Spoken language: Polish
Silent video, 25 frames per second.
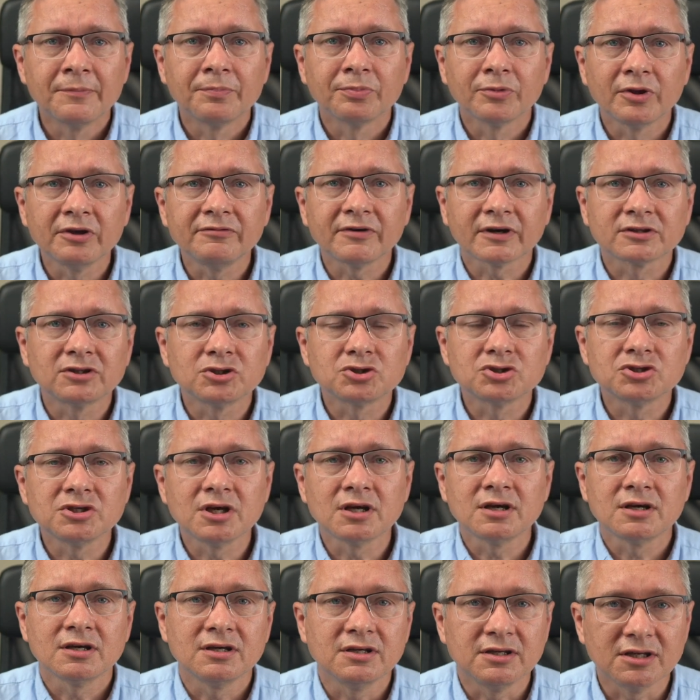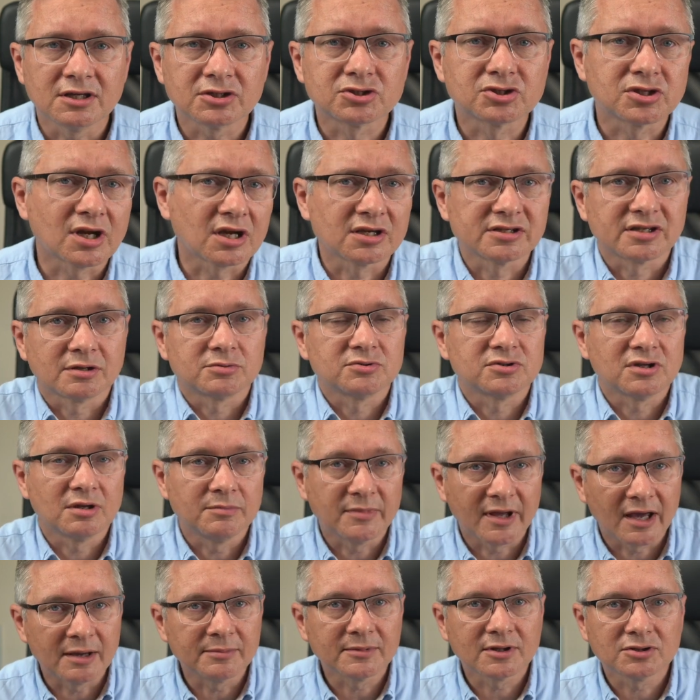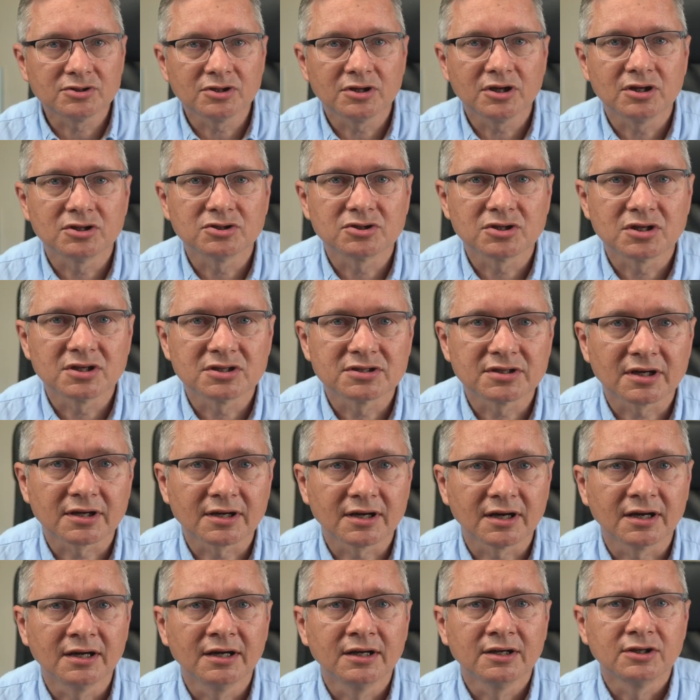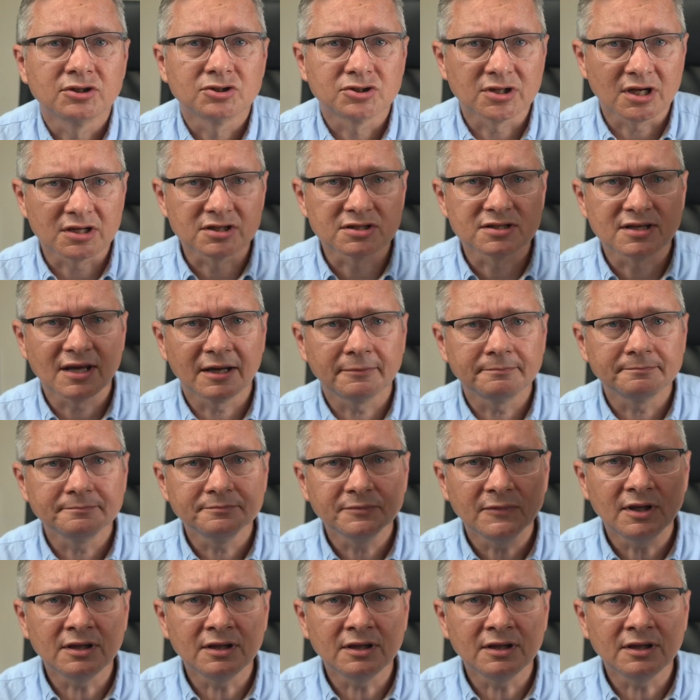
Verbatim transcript: No i faktycznie jest szansa, przynajmniej miałem nadzieję, że jest taka szansa.